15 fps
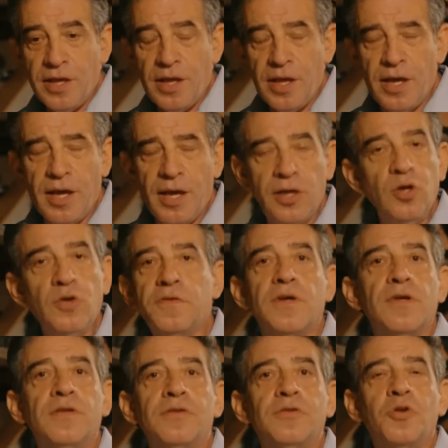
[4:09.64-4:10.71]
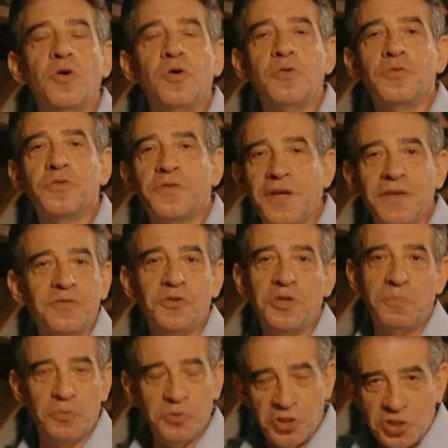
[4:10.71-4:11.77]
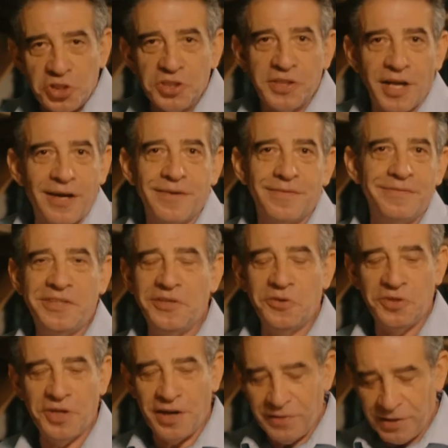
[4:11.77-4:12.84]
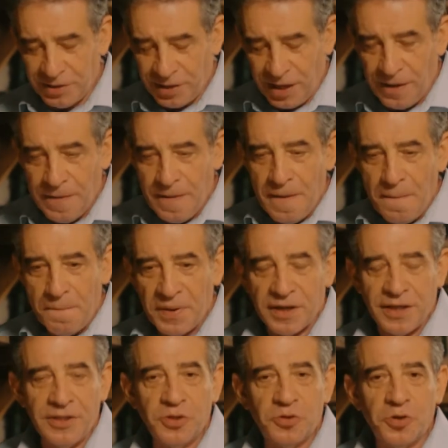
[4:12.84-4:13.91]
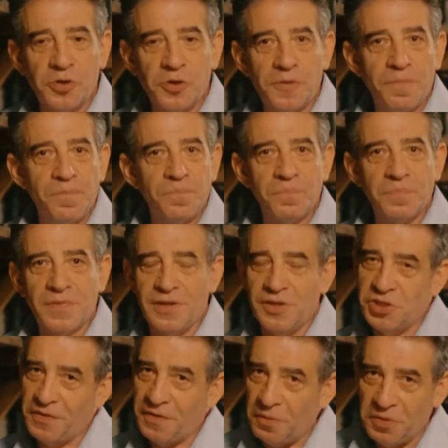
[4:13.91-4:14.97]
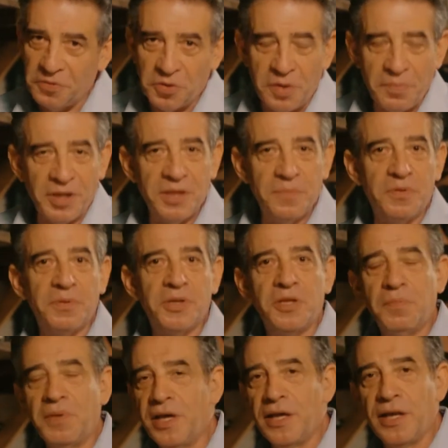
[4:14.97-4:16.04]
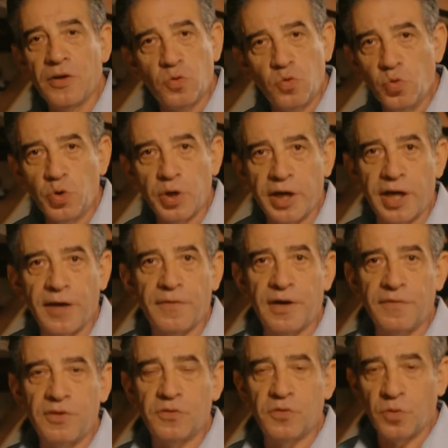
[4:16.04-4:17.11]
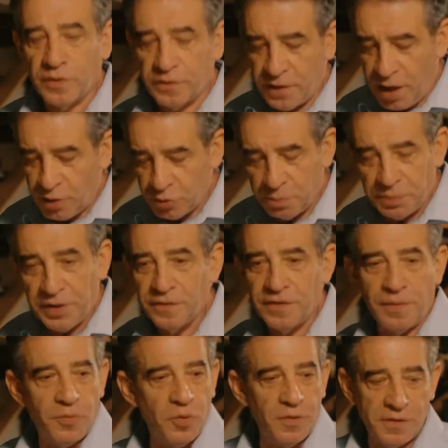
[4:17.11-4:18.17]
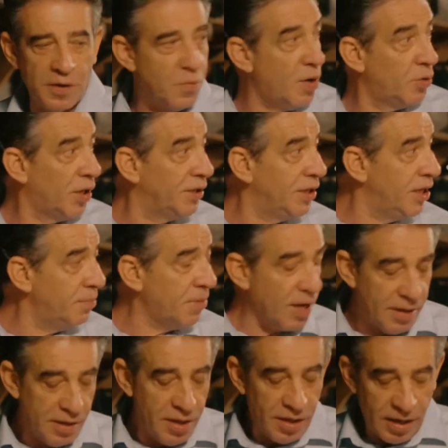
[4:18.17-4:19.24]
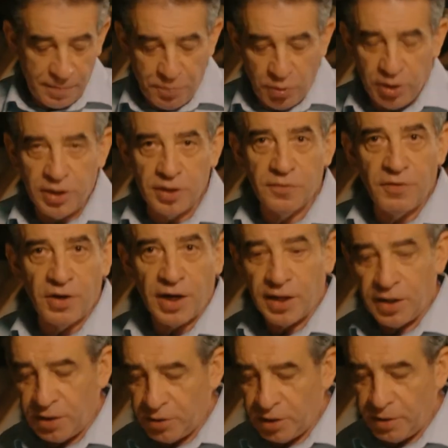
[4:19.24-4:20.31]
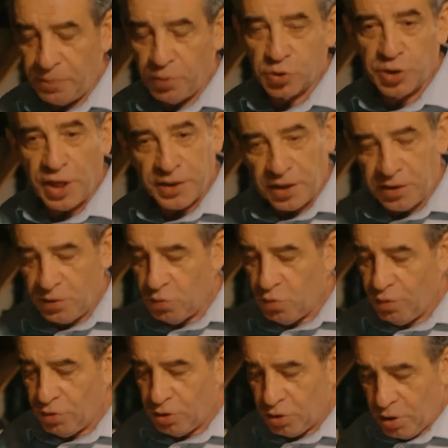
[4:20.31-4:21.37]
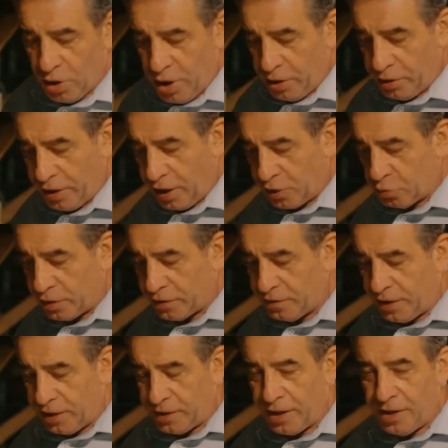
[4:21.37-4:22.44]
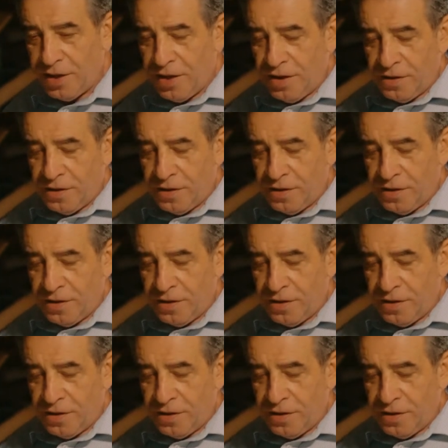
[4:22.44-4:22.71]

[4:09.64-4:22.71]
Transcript: Eh, io sento un senso di pudicità, vi devo dire la verità, perché dico chi ci avrà messo le mani prima di me, le cure che avrà visto quest'auto. Per esempio, questa qua è una Dima che poi verrà riportata di nuovo nella sua sede.